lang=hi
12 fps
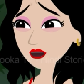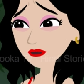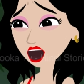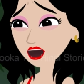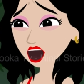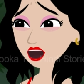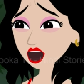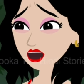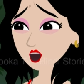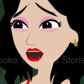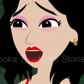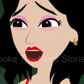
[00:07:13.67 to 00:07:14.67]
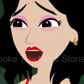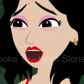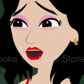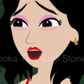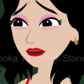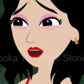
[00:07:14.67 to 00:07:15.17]
हमें यहाँ से भागना
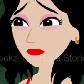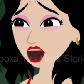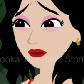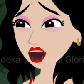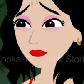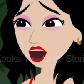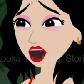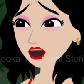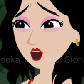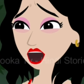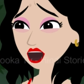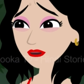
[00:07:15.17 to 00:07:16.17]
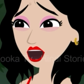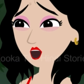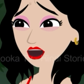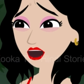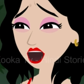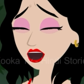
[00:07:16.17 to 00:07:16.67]
होगा इससे पहले कि ऑटो
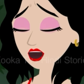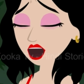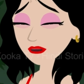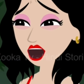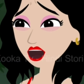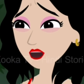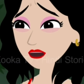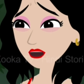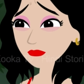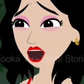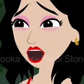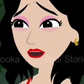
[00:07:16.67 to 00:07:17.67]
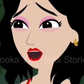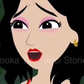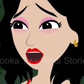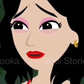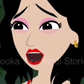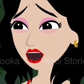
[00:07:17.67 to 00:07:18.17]
चलाने वाली चुड़ैल दोबारा
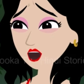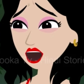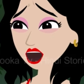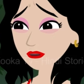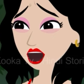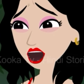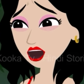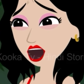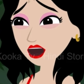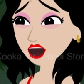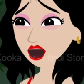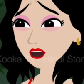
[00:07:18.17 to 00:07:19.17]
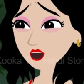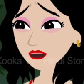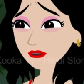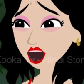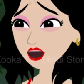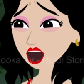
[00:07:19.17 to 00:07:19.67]
से हमारे सामने आ जाए
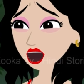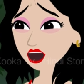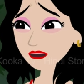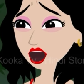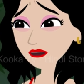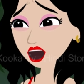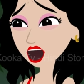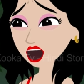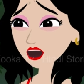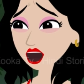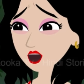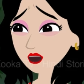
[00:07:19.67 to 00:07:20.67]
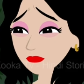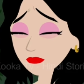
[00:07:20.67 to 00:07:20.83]
हमें यहाँ से जाना होगा